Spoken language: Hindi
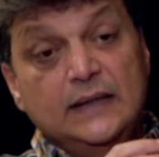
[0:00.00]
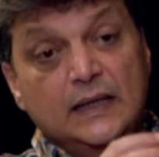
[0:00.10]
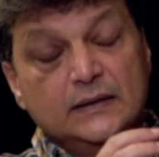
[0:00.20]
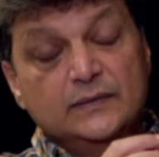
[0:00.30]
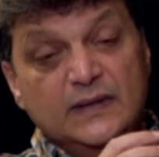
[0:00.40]

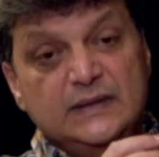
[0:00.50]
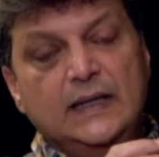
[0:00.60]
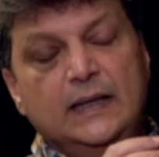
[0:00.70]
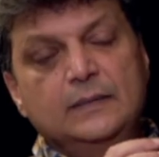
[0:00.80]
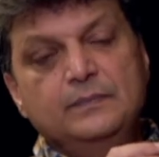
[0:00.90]
ताकतवर
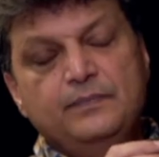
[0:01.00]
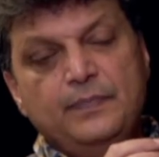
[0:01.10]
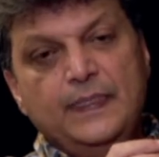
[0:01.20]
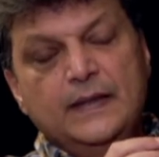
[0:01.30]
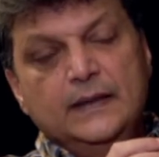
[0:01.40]
था
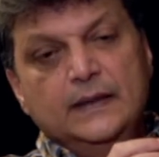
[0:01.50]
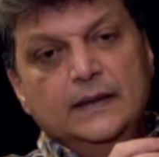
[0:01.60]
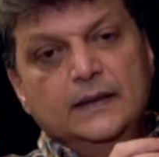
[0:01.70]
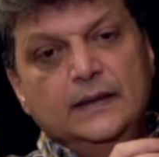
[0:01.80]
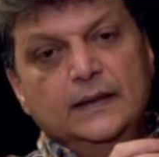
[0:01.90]

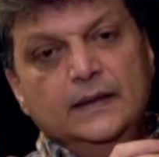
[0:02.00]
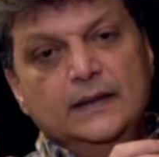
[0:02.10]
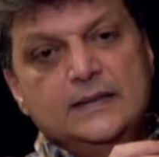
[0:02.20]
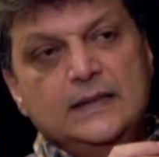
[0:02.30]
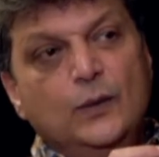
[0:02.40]
कि
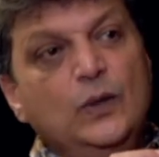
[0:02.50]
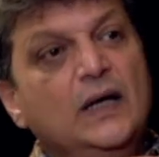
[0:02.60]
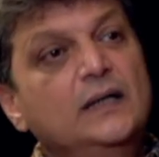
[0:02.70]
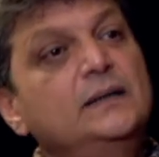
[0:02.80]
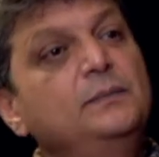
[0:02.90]
ज़ियाउल
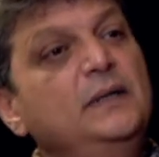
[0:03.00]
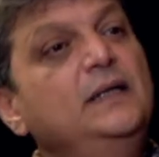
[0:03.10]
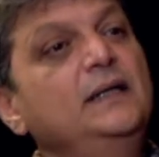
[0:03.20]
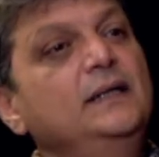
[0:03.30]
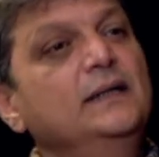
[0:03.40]
हक
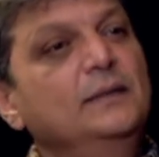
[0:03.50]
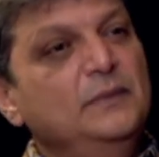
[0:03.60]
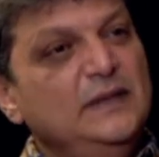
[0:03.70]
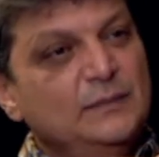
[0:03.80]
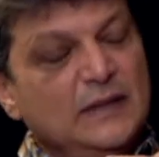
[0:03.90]
भी
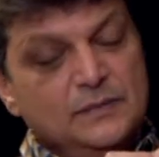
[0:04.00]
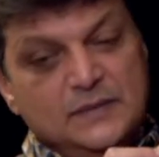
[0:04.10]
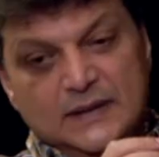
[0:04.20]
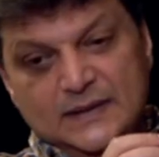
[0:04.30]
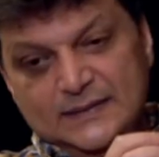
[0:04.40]
अपनी तमाम
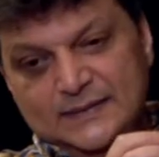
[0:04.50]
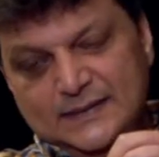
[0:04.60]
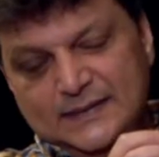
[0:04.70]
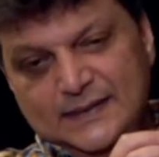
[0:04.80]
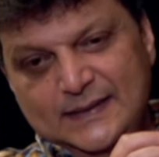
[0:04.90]
तर
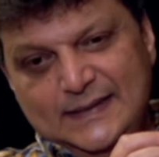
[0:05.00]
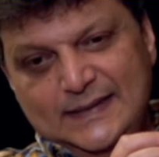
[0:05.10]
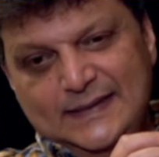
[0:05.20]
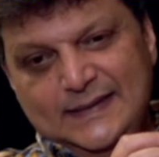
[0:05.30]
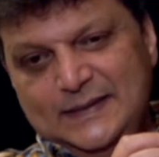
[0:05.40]

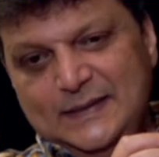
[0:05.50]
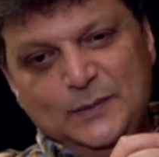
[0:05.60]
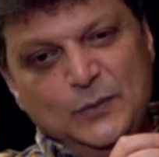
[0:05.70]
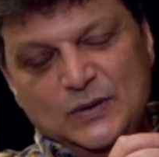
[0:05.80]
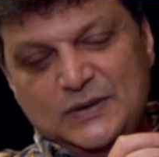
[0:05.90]

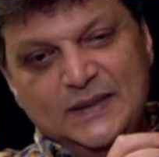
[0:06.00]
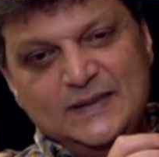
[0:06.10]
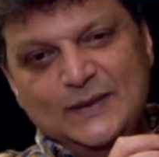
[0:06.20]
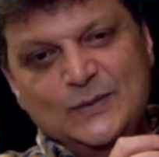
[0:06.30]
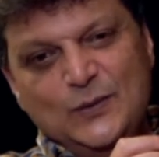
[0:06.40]
यानी माशरे के
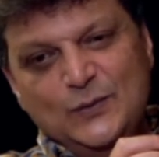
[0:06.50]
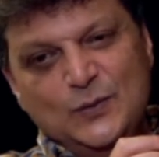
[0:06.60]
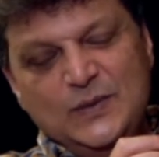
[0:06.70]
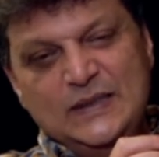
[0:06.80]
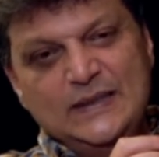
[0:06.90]
साथ उन्होंने
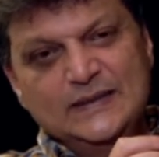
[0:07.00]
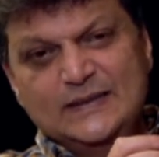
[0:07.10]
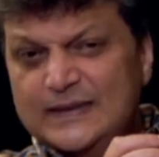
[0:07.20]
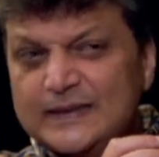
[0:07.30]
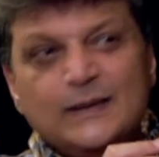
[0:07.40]
जो भी किया
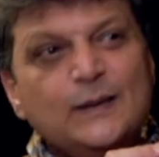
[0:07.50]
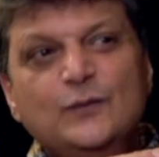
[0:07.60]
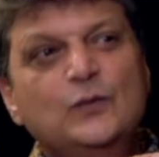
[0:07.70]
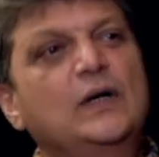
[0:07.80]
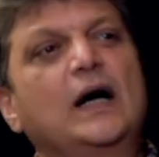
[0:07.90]
थिएटर का
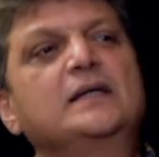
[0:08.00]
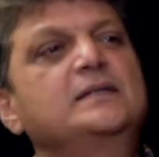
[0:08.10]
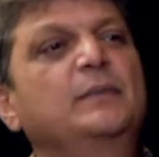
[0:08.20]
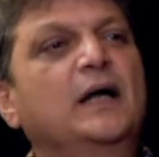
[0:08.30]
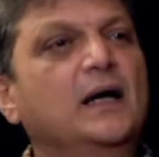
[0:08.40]
हुकूक
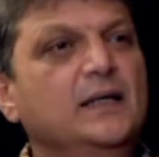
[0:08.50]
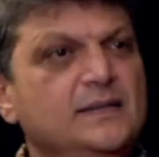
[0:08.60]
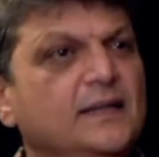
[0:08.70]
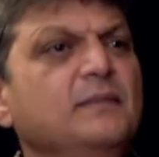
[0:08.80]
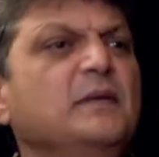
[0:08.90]
ख़ास बिगाड़ नहीं
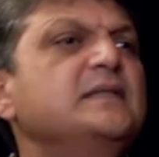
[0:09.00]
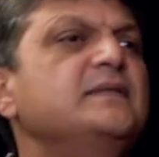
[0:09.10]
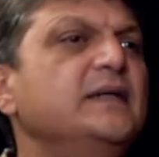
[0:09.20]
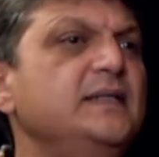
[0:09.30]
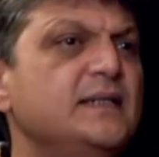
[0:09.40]
सके माँ
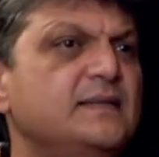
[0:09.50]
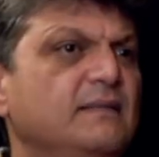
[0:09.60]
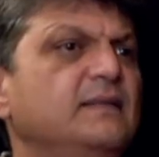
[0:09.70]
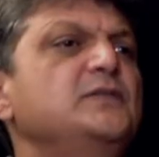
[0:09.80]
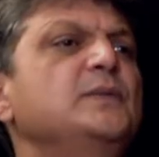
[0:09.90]
सिवा ये कि
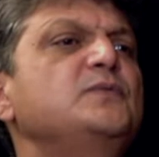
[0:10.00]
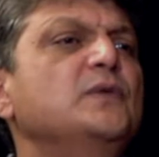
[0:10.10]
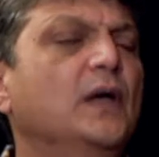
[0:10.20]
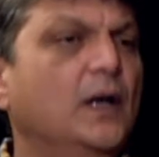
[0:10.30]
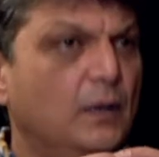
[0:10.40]
सेंसरशिप्स
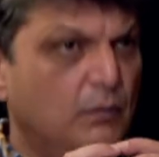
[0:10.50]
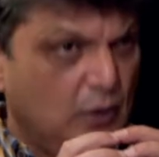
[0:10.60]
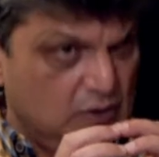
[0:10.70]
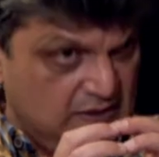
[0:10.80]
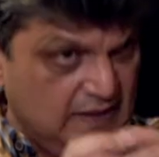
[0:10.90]

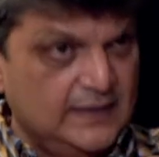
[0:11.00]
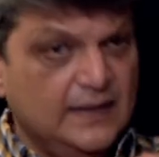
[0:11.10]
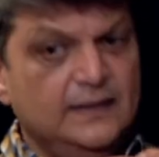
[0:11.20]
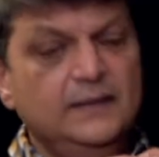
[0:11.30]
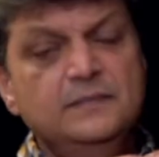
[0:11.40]
बहुत सख्त
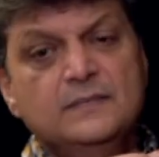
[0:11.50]
कर दी